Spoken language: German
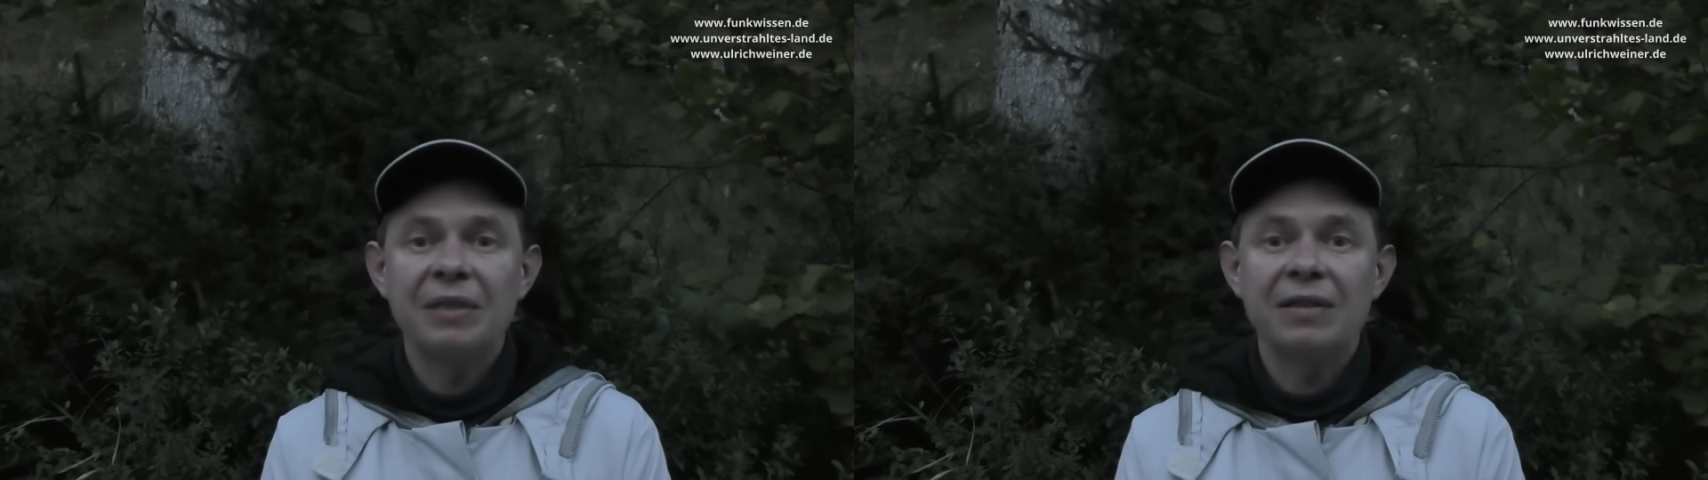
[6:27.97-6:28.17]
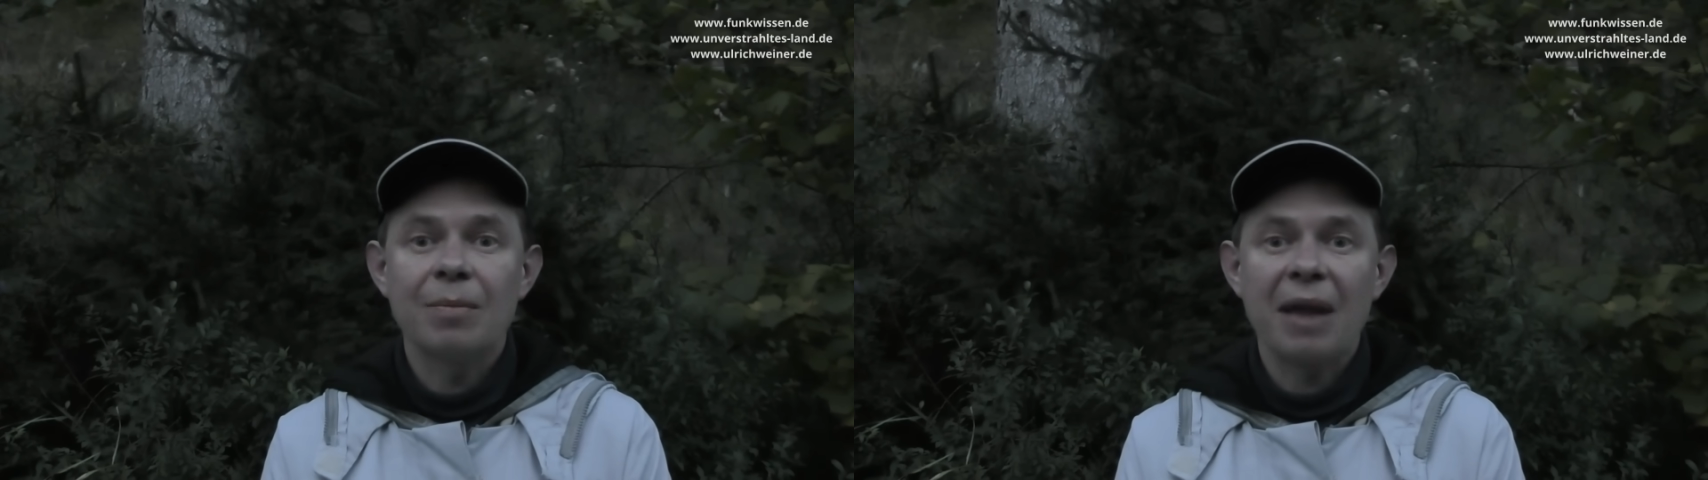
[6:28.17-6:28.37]

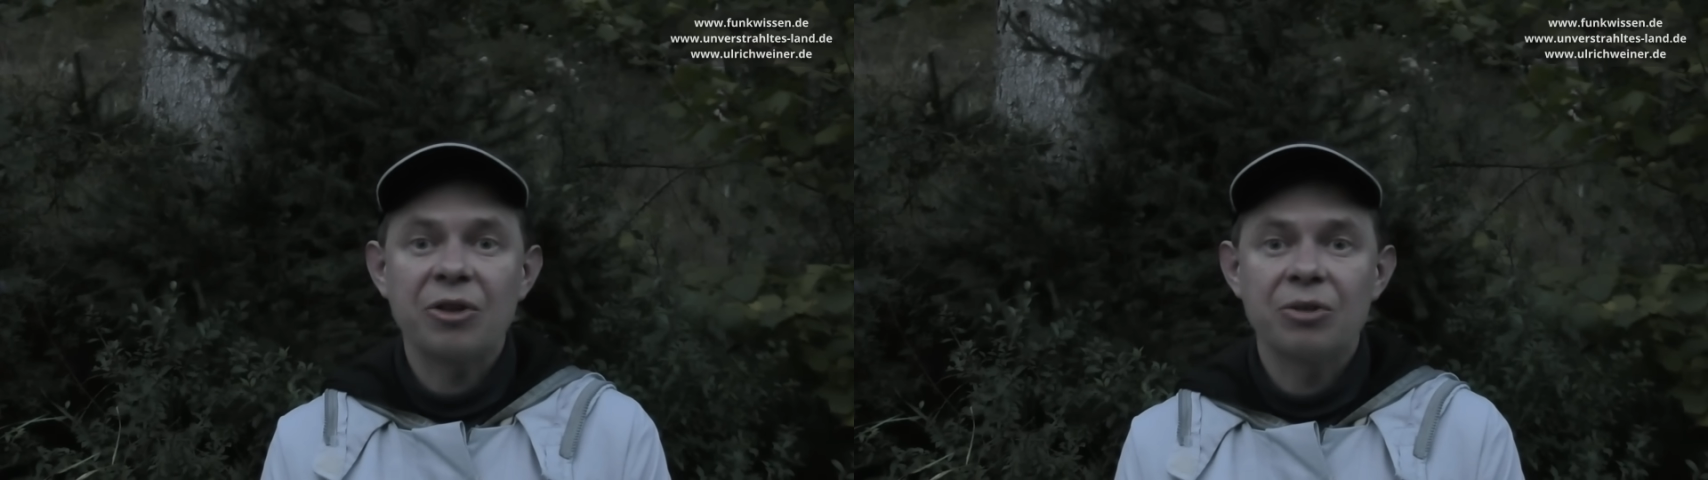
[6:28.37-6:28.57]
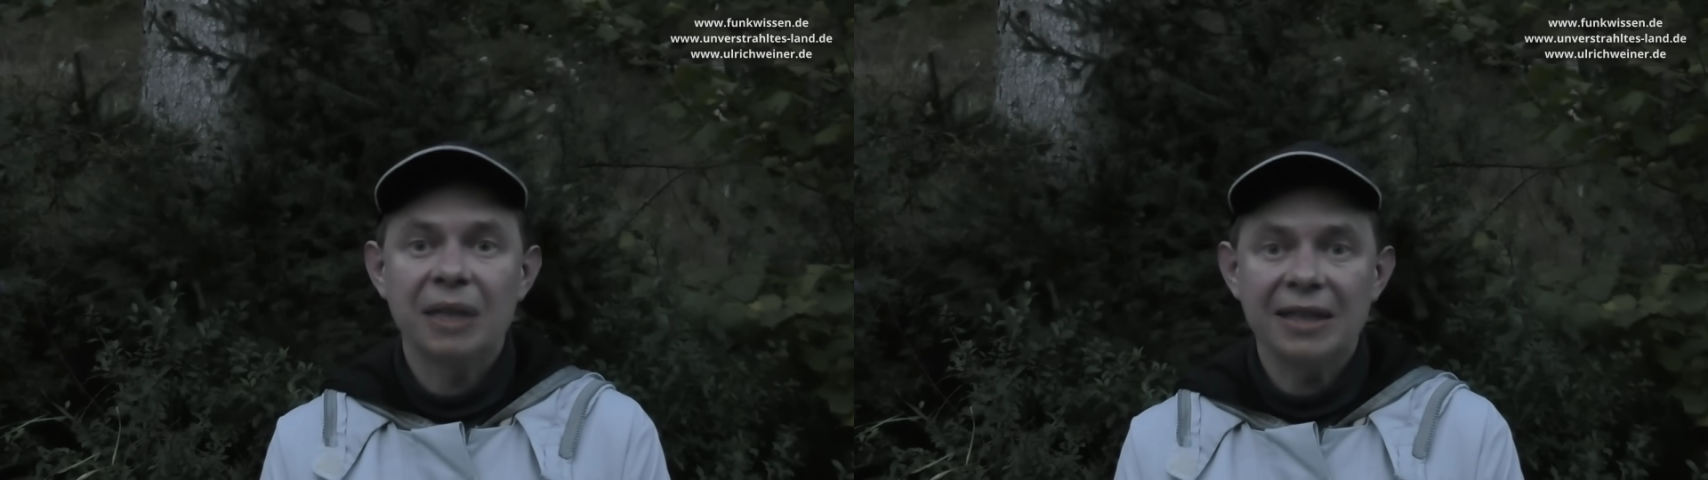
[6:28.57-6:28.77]
diese
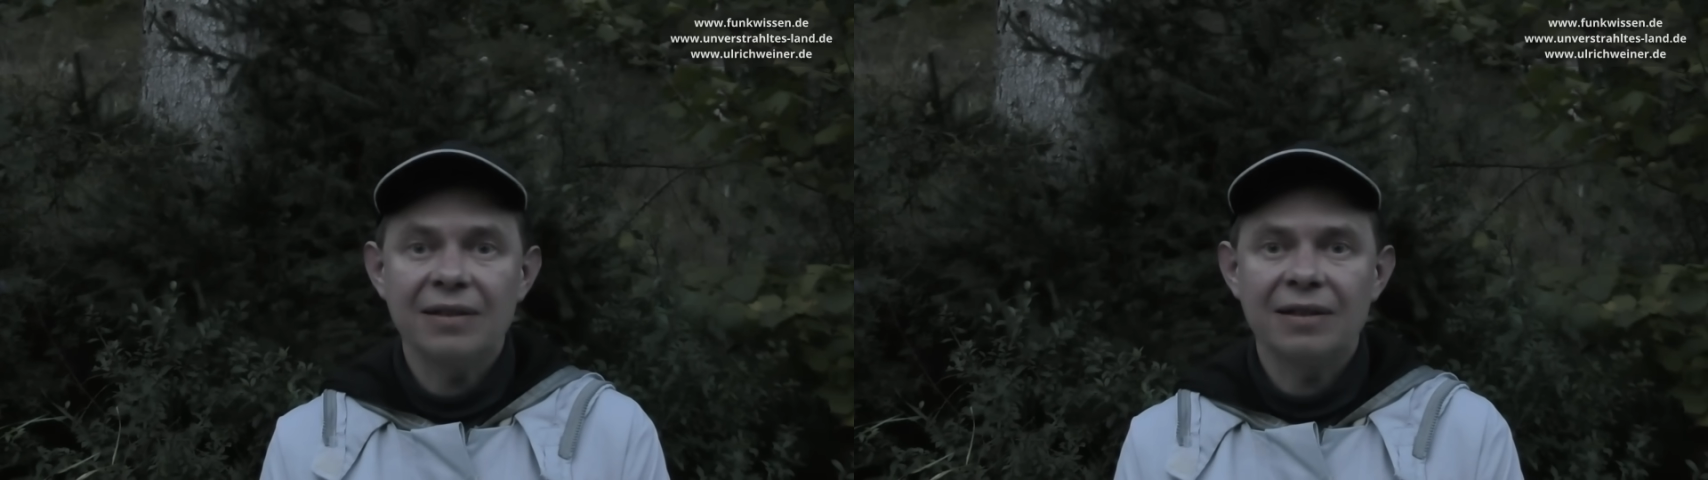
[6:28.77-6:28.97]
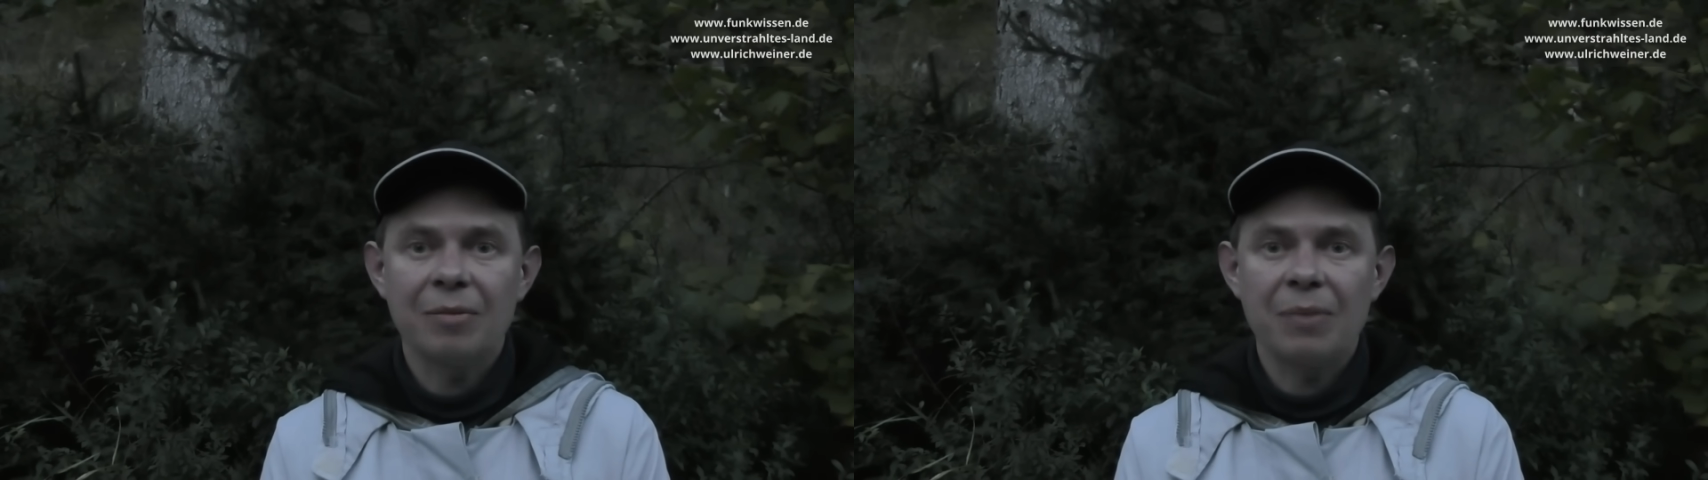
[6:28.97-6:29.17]
Menschen mit
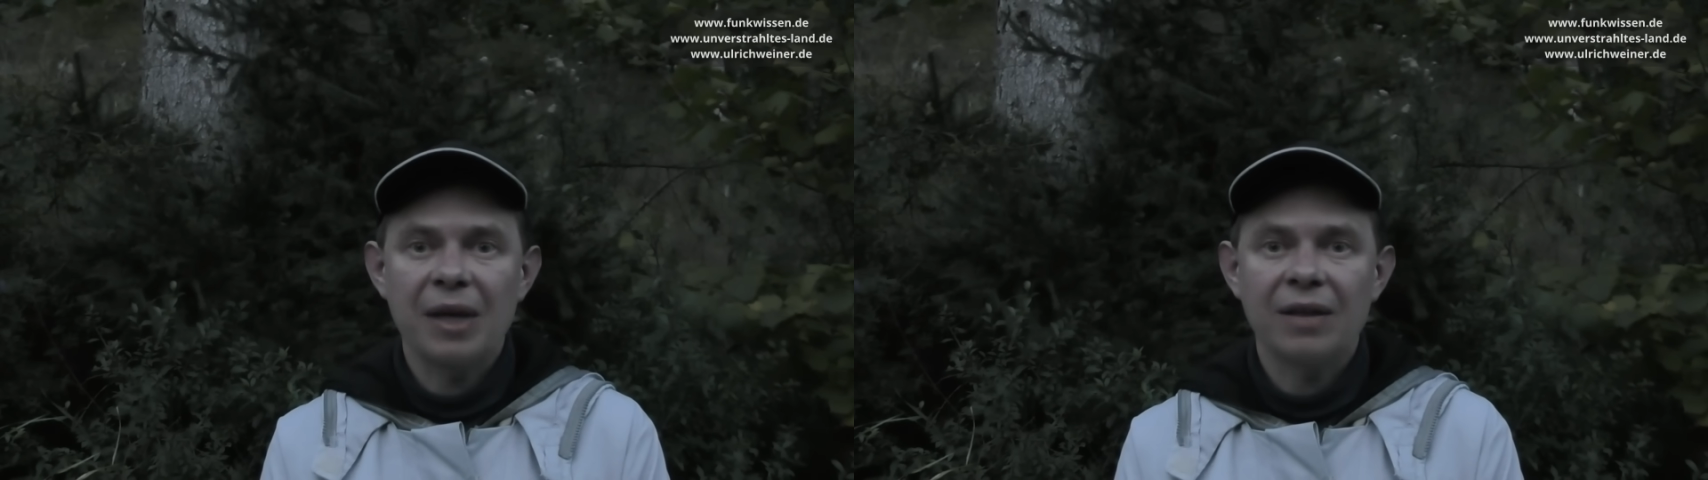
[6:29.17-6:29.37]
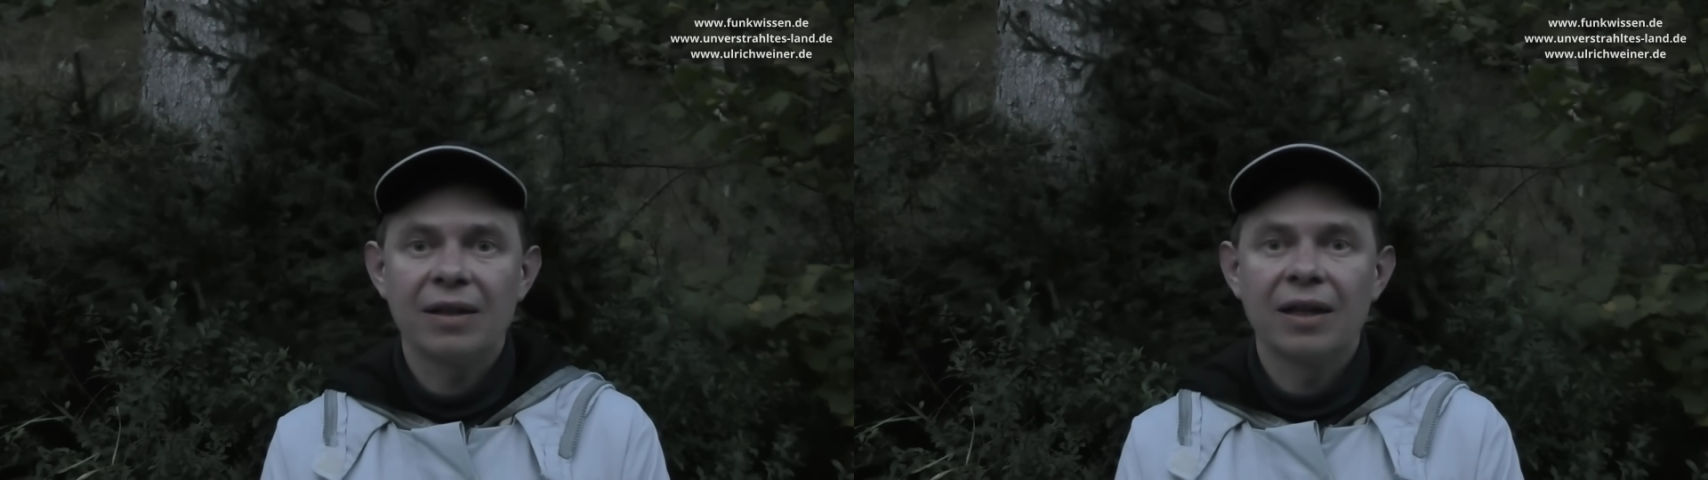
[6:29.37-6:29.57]
ins
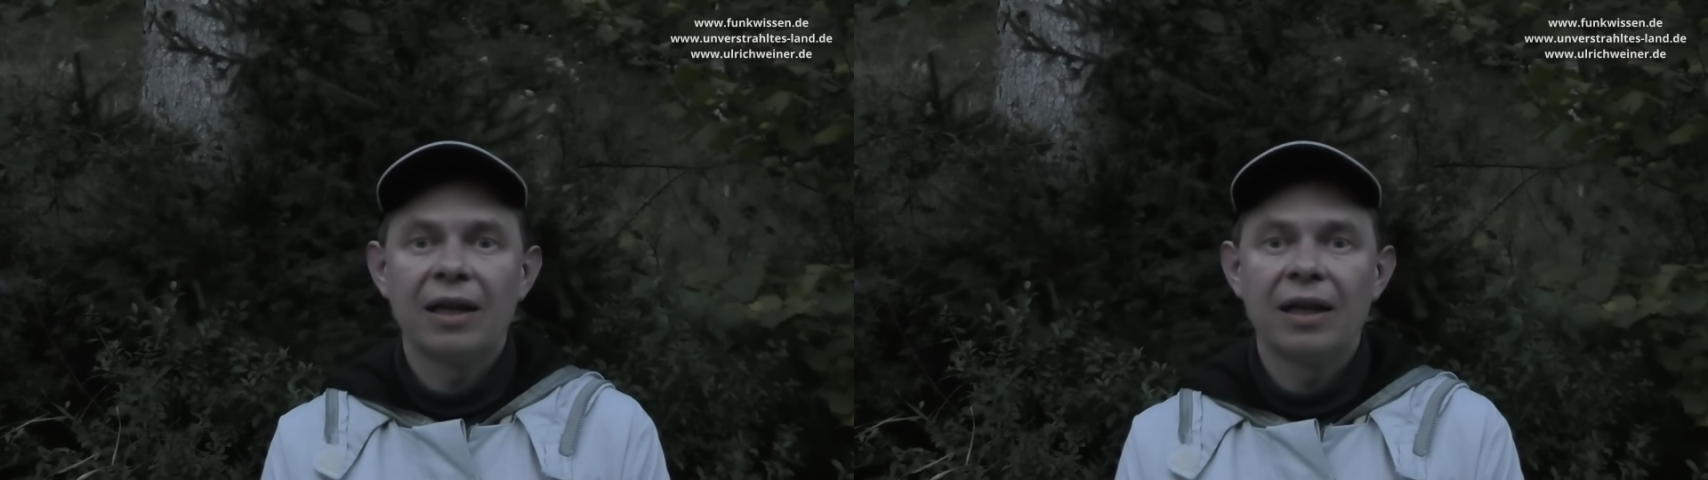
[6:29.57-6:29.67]
Gebet,